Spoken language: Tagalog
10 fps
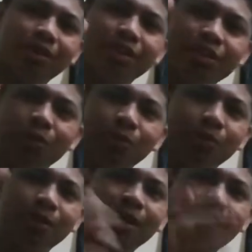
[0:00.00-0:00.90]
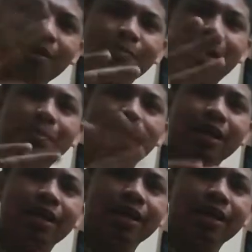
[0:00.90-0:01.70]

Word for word: Thank you. Bye-bye.